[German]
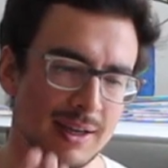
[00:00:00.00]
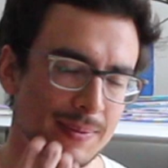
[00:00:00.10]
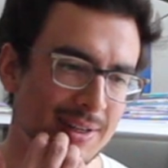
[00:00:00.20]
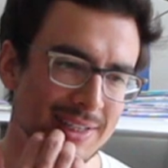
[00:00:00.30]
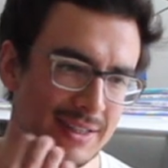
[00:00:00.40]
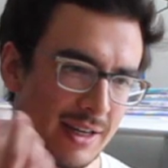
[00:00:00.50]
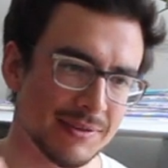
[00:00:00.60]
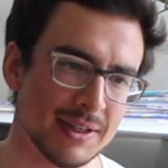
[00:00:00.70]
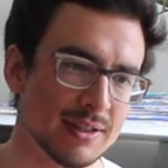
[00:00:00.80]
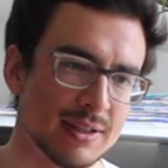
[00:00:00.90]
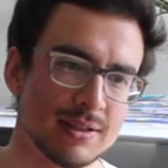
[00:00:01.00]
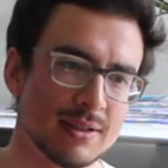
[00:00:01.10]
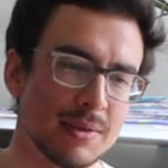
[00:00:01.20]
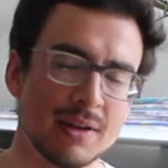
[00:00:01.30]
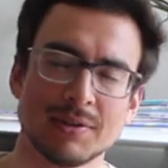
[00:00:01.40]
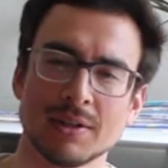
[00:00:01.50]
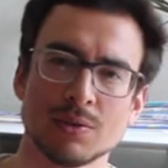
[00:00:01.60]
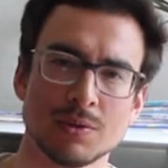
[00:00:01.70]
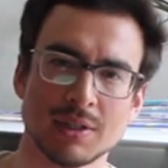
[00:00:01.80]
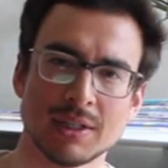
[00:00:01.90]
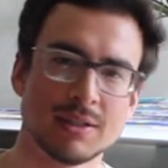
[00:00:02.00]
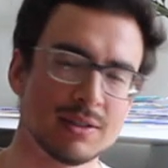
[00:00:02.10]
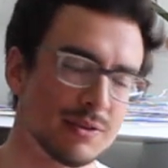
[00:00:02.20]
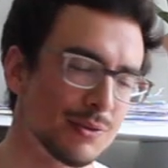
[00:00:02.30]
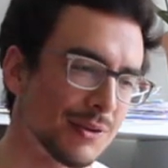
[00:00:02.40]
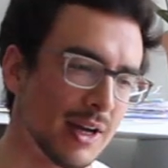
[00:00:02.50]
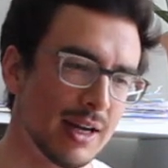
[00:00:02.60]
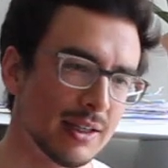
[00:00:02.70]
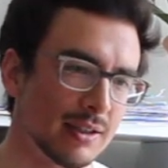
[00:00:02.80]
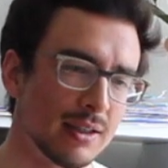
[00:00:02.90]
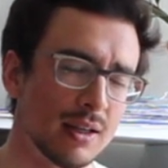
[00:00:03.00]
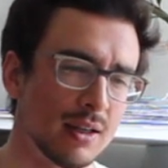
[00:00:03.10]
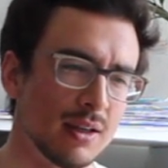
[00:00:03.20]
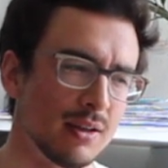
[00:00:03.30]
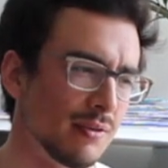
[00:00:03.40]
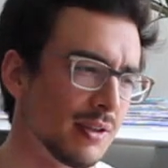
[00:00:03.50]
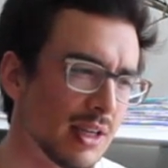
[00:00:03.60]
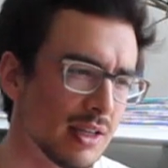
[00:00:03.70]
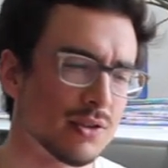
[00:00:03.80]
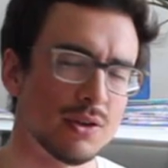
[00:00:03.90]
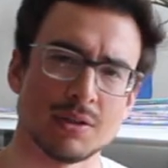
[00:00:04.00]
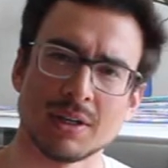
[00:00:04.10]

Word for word: Ich meine, das Einfachste ist, am Anfang des Unterrichts zu fragen, wie geht's euch?